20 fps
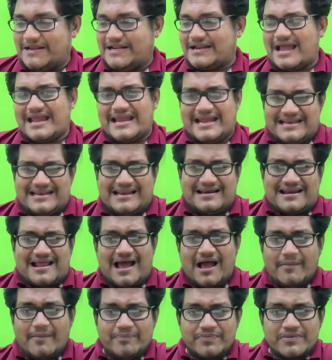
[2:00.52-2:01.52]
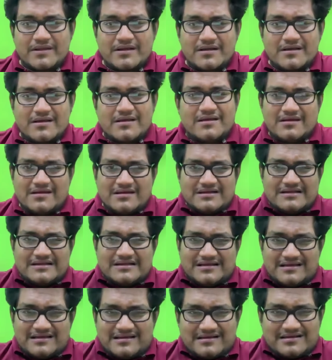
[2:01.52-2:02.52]
அப்படின்னா என்னன்னா
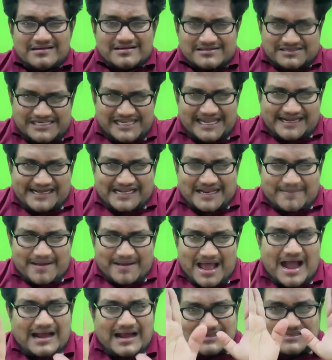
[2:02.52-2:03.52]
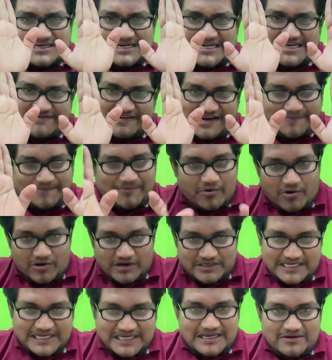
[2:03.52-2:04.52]
சீக்கிரமாக ரிசல்ட்
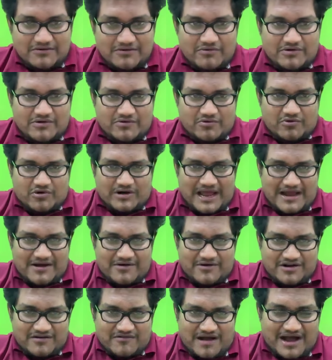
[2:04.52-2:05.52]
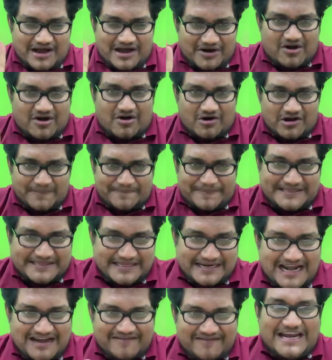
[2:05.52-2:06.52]
வரப்போகுது ஒரு ஒரு வாரம் ஒரு
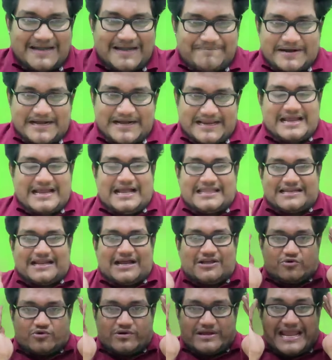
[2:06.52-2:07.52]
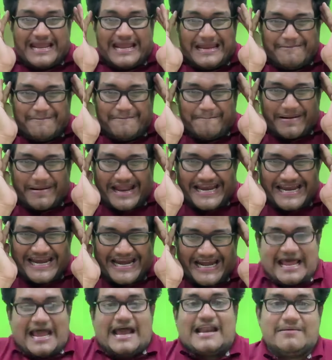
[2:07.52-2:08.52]
பத்து நாள் வெயிட் பண்ணுங்க அதனால் அதோடைய
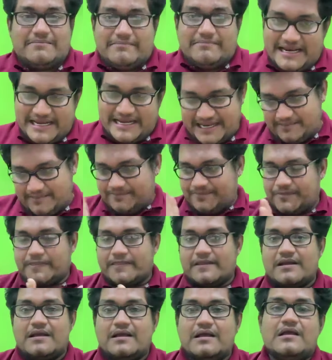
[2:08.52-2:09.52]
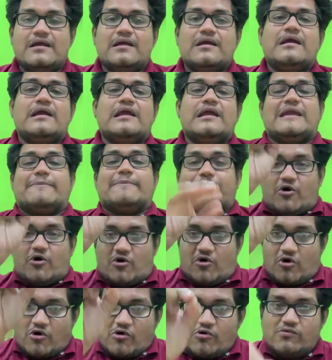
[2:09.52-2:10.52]
இம்ப்ளைடான மீனிங் இப்போ
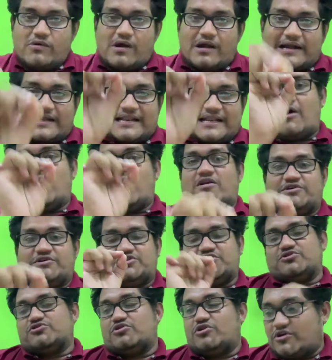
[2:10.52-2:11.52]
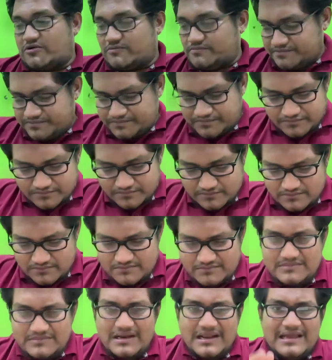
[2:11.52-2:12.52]
உங்ககிட்ட நான் ஒரு விஷயம் சொல்லணும்
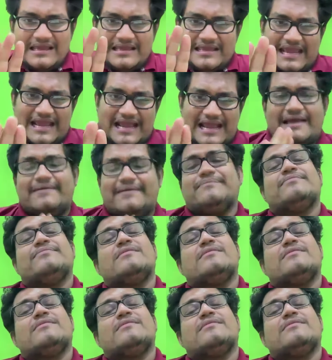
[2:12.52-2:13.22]
ஏங்க